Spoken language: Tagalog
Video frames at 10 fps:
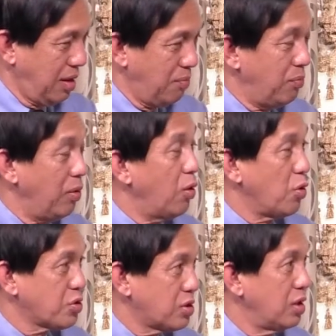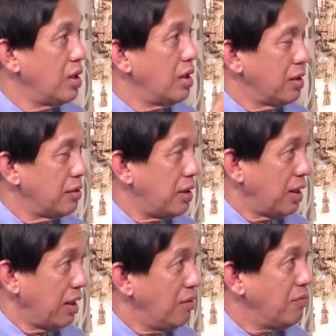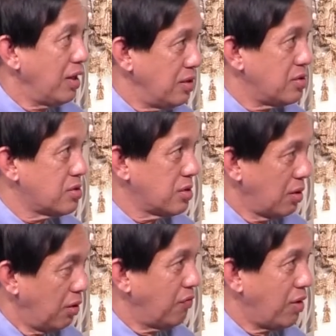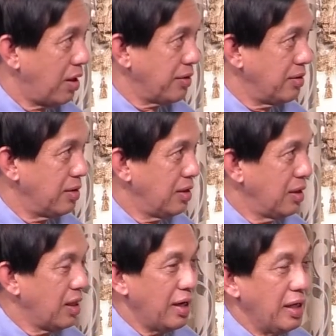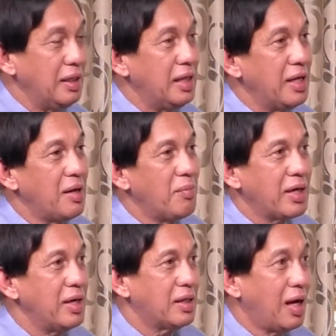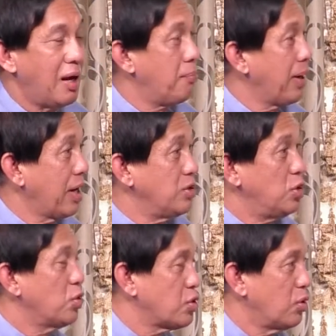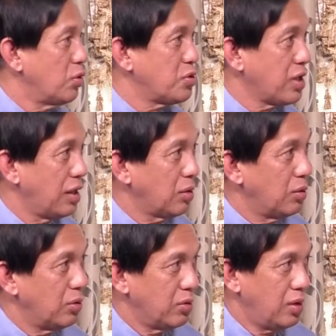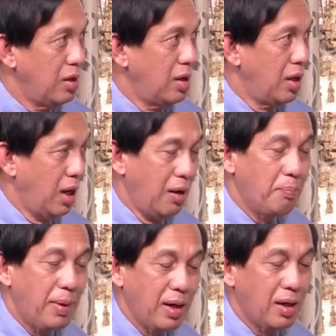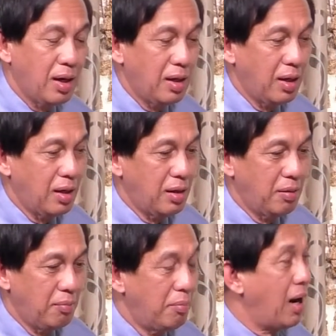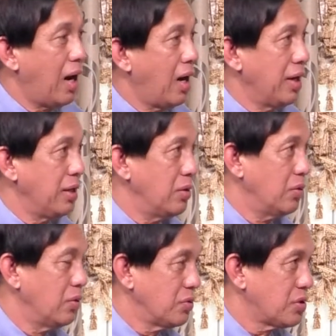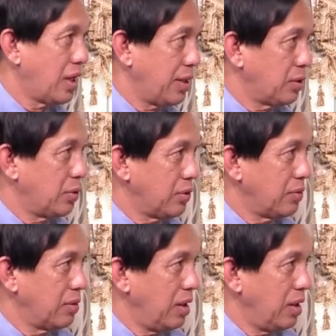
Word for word: have lost the image of God. Nga hindi na makita ang pagka-Diyos noon sa aton, ang pagka maayo sa aton.